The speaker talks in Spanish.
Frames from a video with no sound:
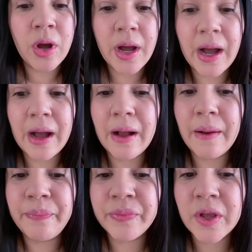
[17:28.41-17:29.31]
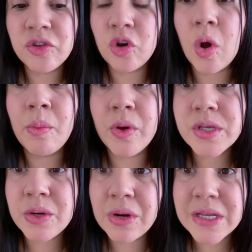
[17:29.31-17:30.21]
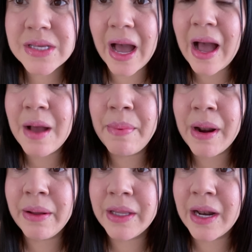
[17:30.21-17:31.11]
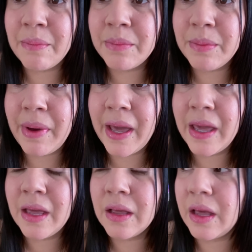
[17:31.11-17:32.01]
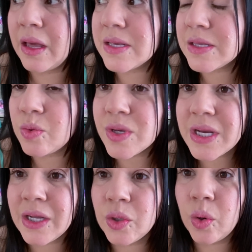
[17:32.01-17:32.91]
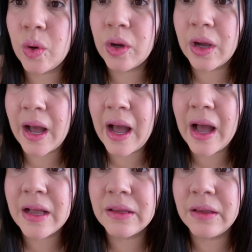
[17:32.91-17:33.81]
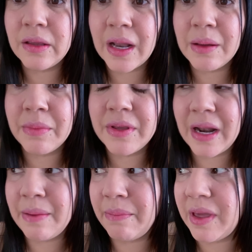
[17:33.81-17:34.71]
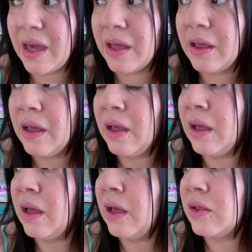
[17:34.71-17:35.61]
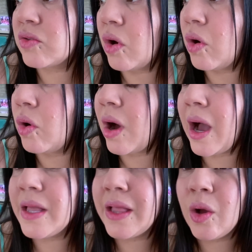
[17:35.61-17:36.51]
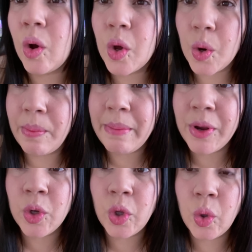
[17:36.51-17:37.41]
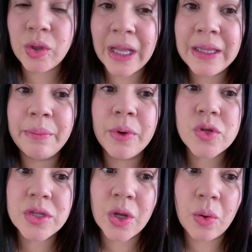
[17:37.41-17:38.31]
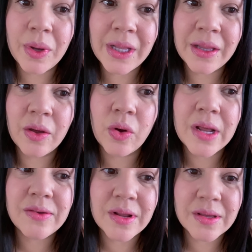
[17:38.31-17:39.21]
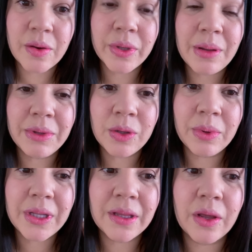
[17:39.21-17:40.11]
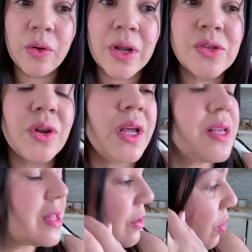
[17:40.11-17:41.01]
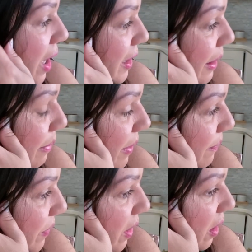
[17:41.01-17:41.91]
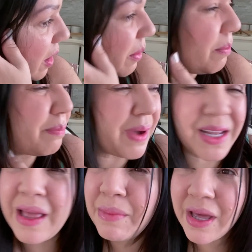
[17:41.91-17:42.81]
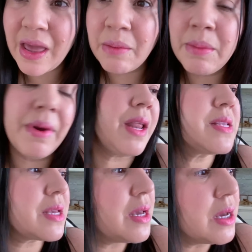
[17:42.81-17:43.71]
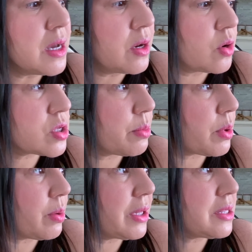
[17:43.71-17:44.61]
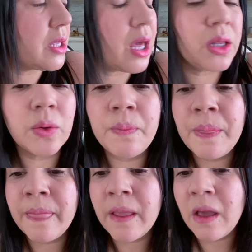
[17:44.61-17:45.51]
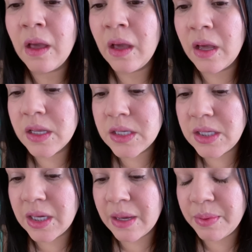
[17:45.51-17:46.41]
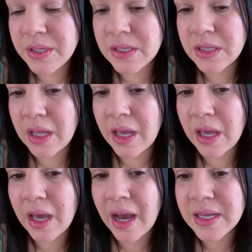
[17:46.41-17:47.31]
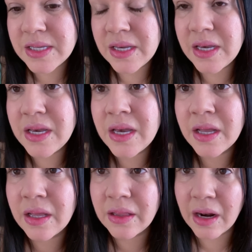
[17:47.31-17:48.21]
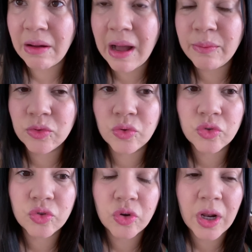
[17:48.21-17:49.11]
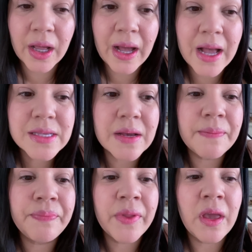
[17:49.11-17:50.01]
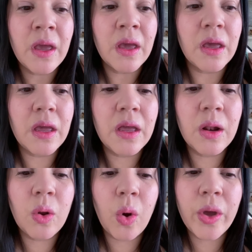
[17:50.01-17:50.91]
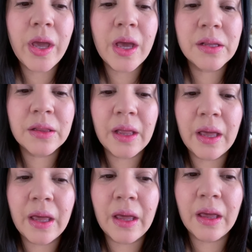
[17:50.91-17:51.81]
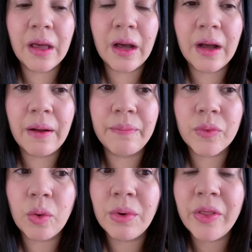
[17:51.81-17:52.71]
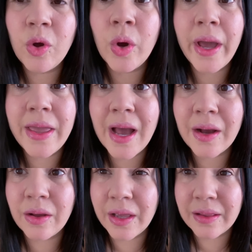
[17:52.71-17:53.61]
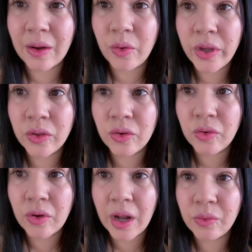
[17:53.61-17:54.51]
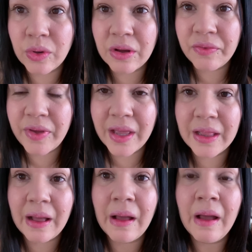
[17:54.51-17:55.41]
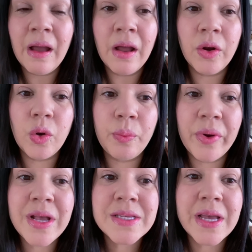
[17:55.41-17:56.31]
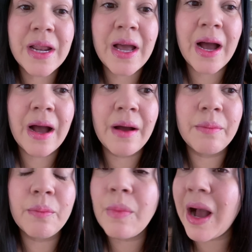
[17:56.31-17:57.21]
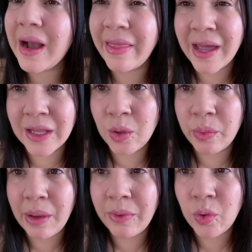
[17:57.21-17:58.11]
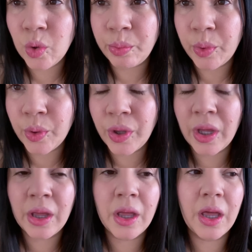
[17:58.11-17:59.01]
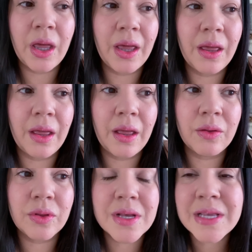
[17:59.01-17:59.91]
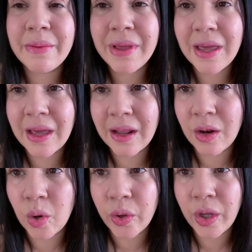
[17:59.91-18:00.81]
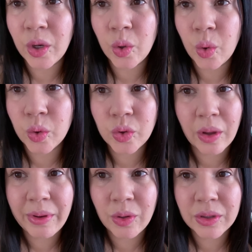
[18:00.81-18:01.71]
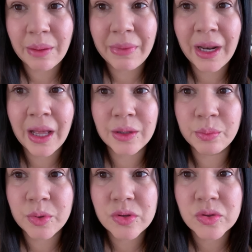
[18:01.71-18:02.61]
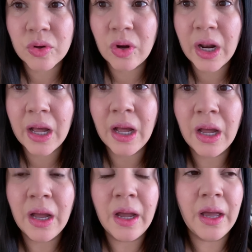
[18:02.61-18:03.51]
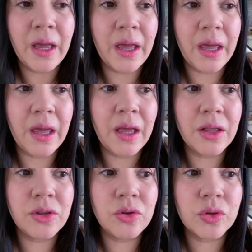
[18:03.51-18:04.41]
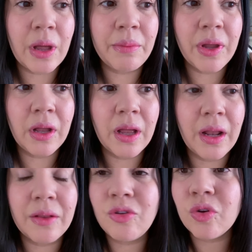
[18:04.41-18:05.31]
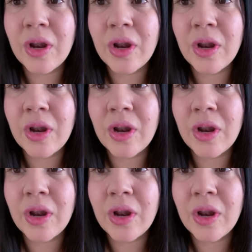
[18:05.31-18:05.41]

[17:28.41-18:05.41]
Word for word: ah, yo como hice unas cajas para bandera en mi país, eh, estuve sacando cajas y ya la, ya envié. So, ahí tengo ropa, pero no tengo tanta, pero sí tengo bastante decoración, así que voy a estar mandando bastante decoración en estas dos cajas también. Y paleta de maquillaje me parece, no sé, pero voy a estar chequeando. Y sí, chicas, pues este, así trabajamos nosotros en la casa. Y y este, ah, como le digo, ella está cogiendo alguna fiesta no puede ser a, cada rato muy a menudo porque eh, ustedes saben que Loy no, todavía no está manejando por sí sola. Eh, yo también eh, yo le